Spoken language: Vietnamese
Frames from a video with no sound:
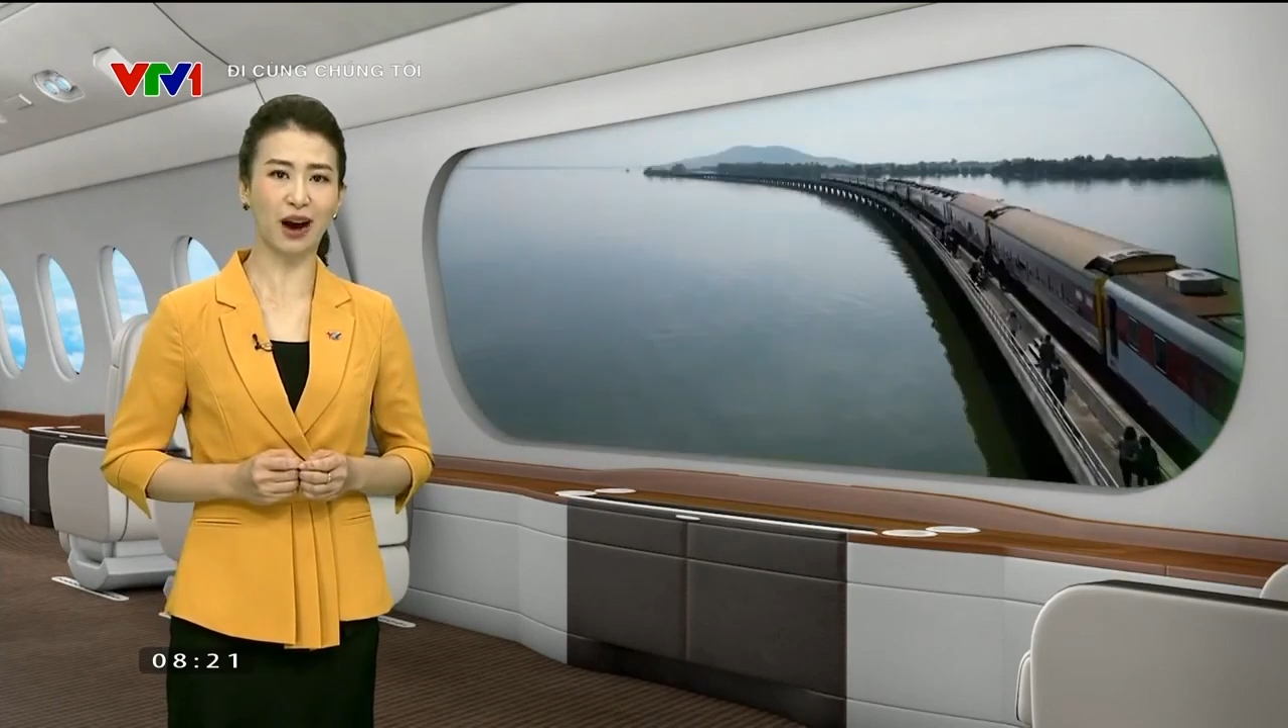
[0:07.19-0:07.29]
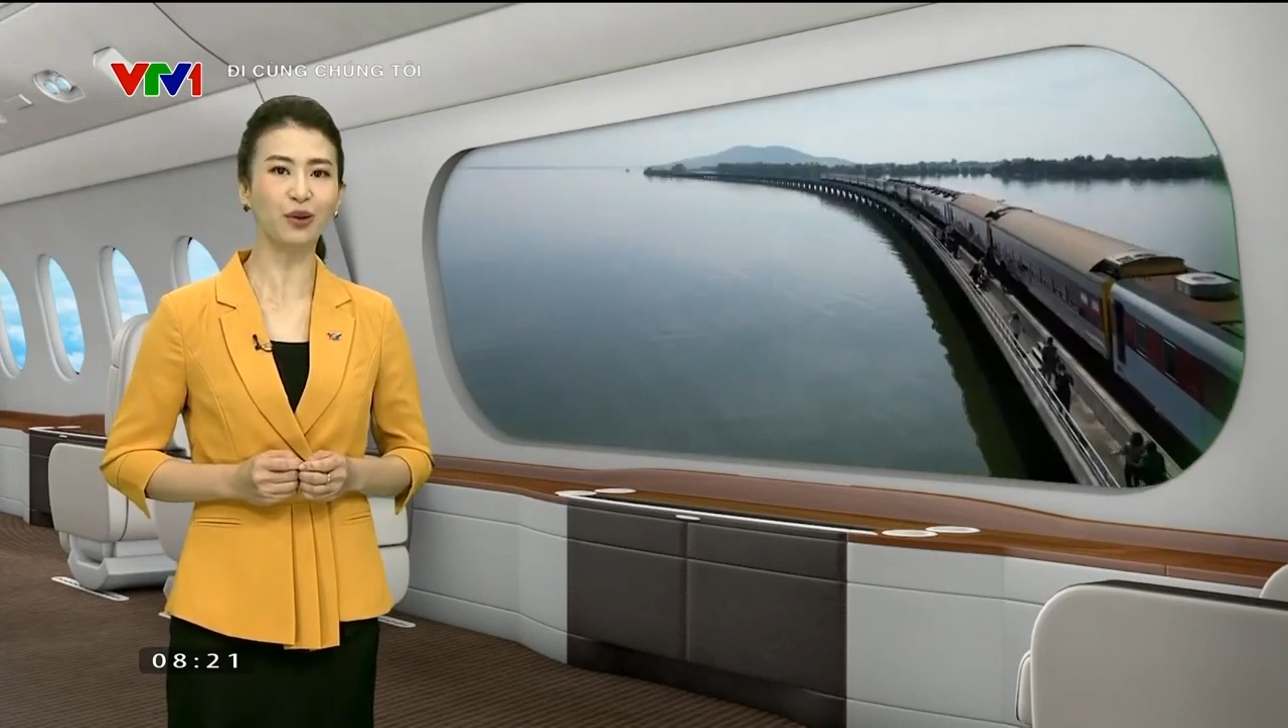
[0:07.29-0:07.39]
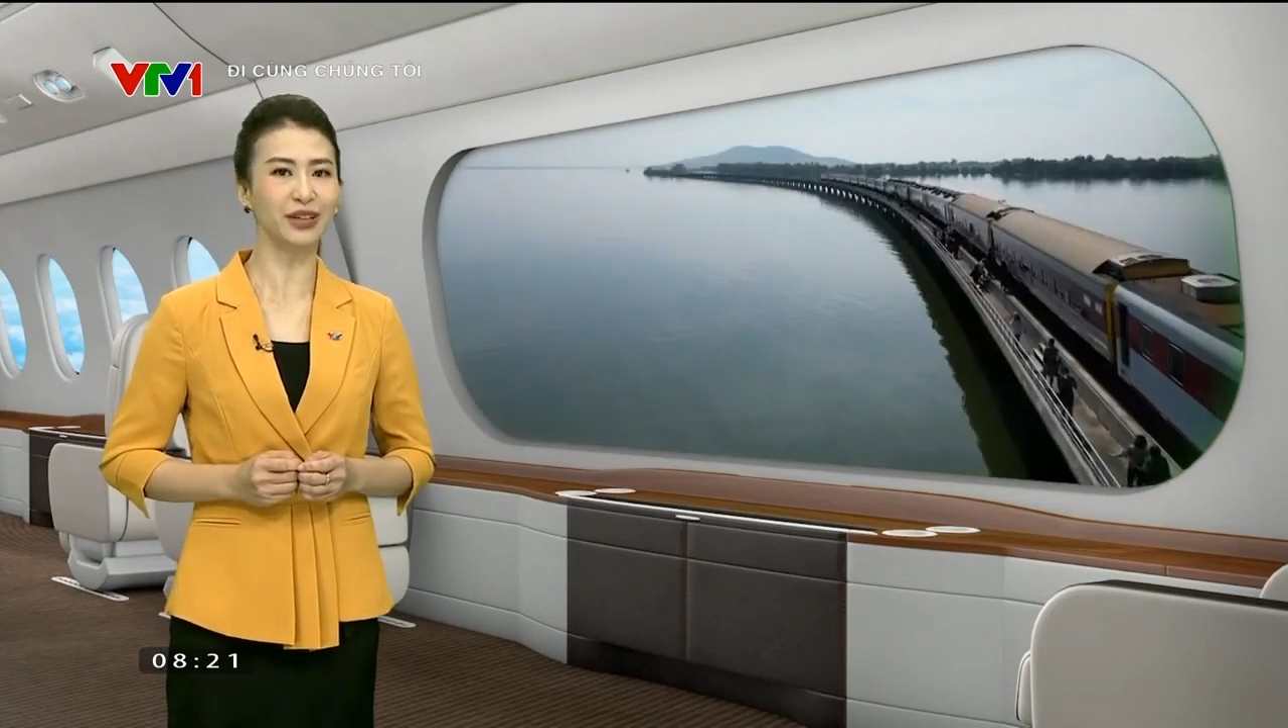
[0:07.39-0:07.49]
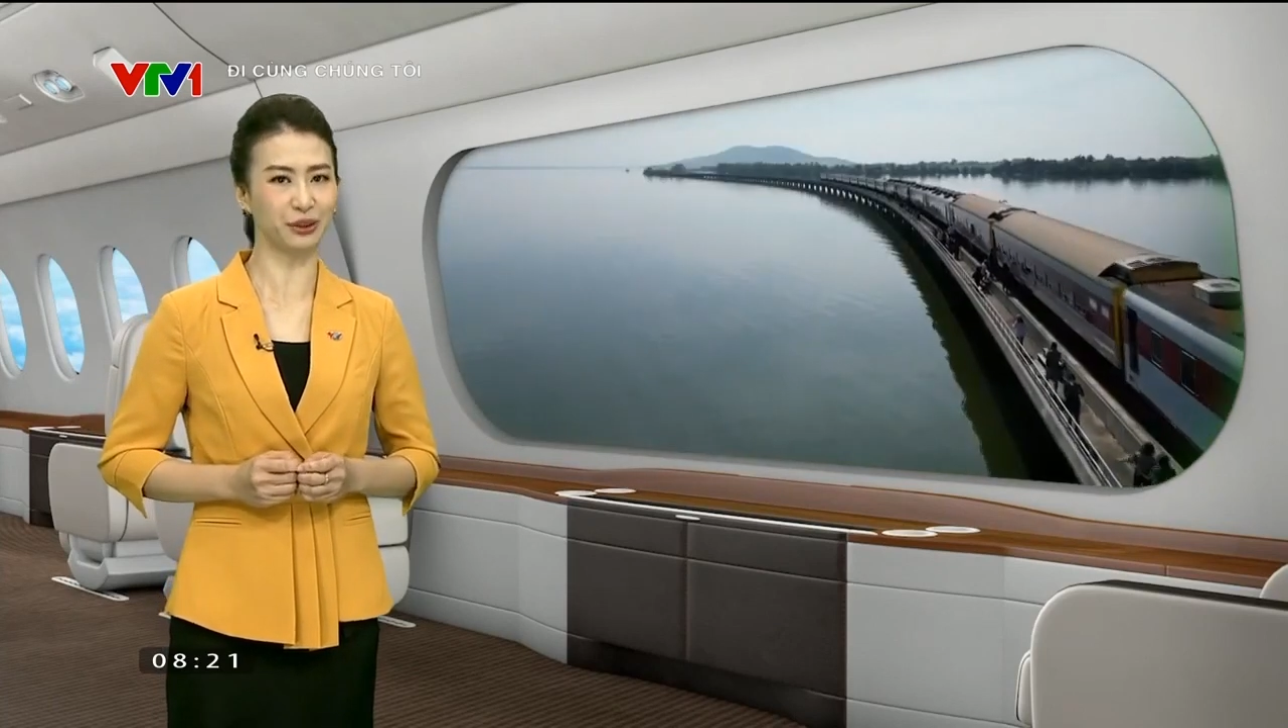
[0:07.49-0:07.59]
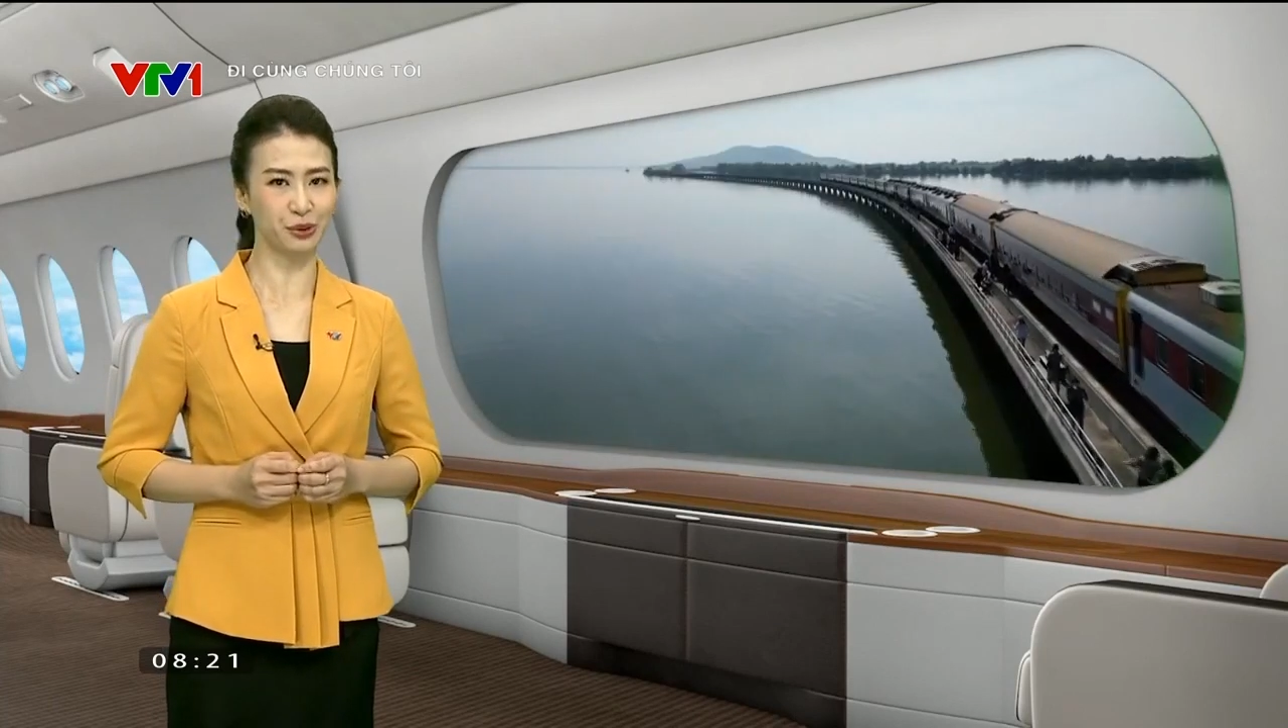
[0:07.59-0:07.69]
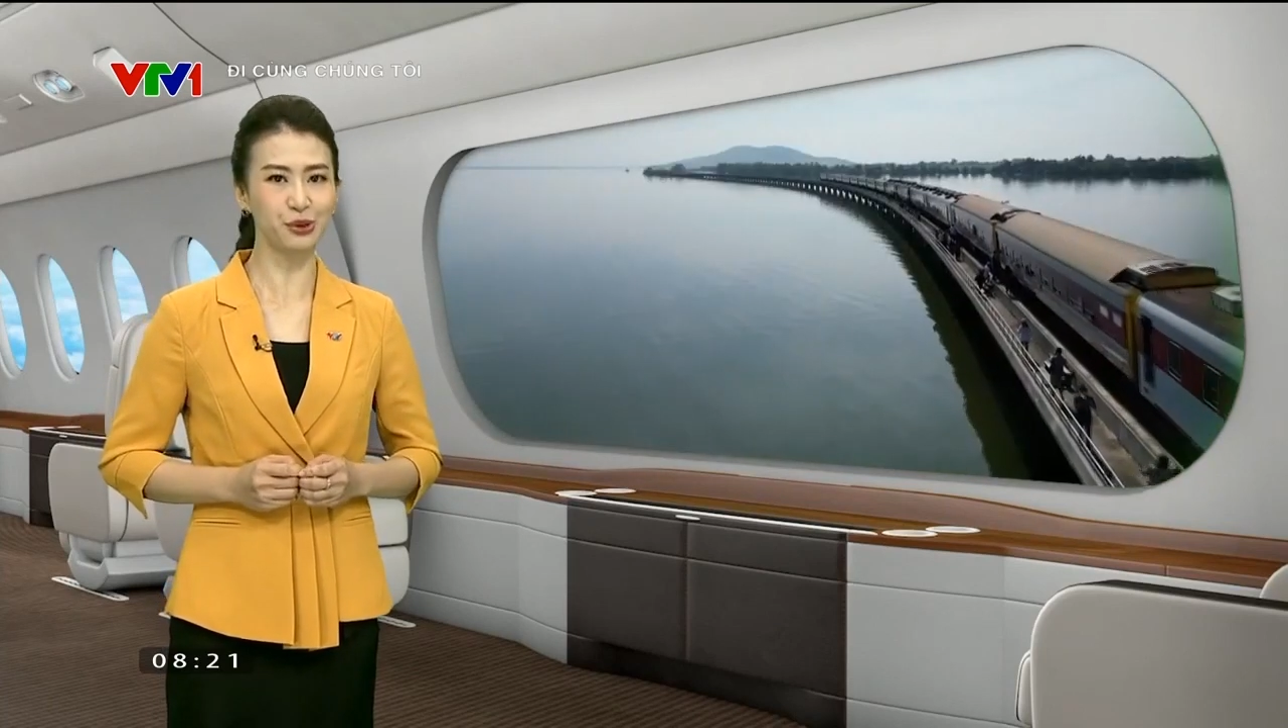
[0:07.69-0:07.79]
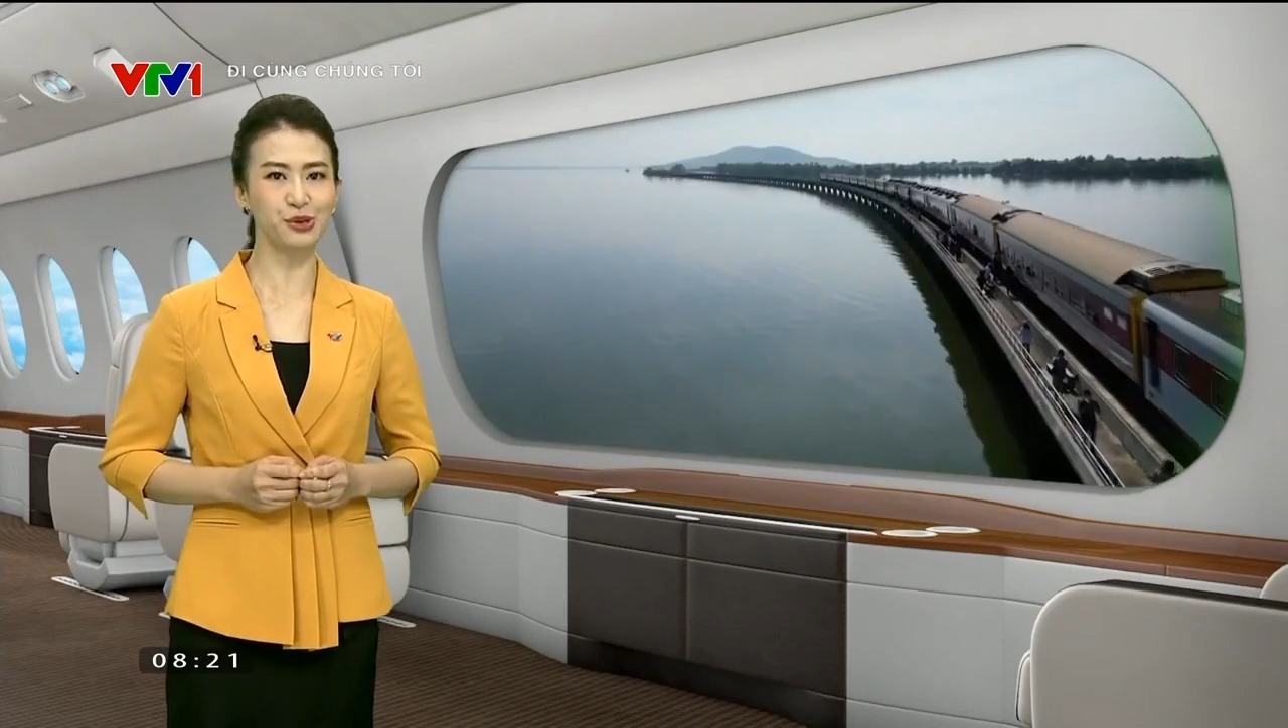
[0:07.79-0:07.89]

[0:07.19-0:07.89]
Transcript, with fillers: đáo để thu